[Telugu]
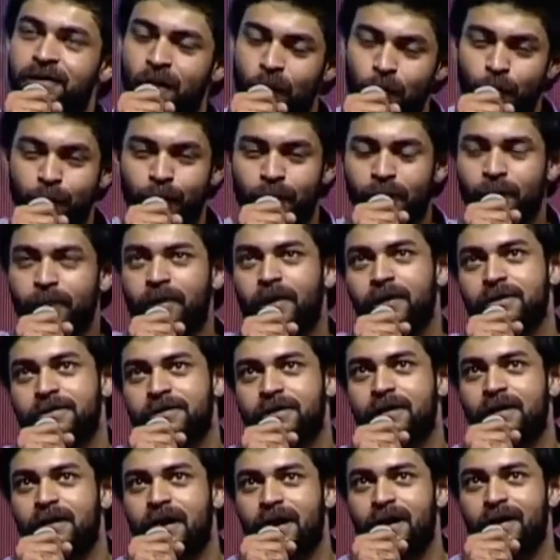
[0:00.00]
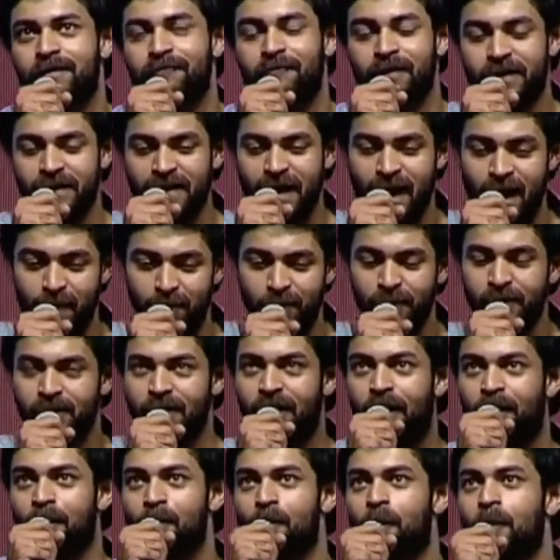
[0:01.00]
తెలుగు ఫిల్మ్ ఇండస్ట్రీ అండ్ వెరీ హ్యాపీ
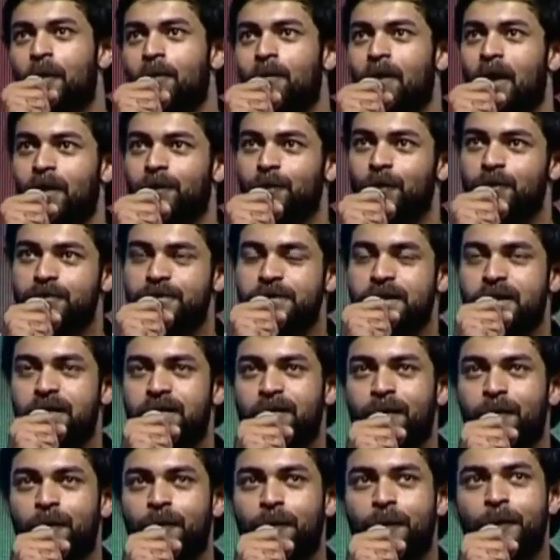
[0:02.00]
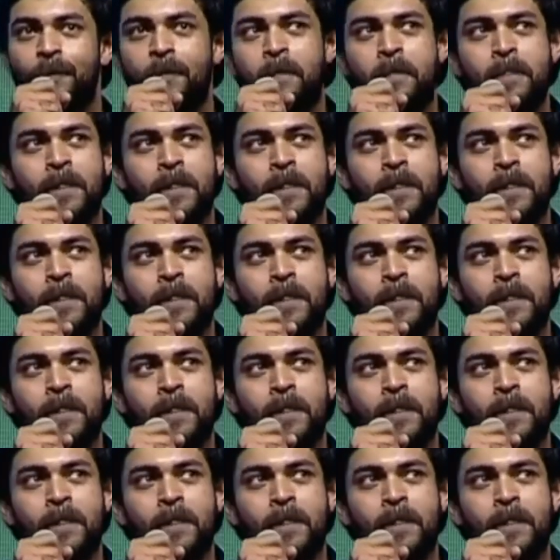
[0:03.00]
నిహారిక కూడా మాతో చేరినందుకు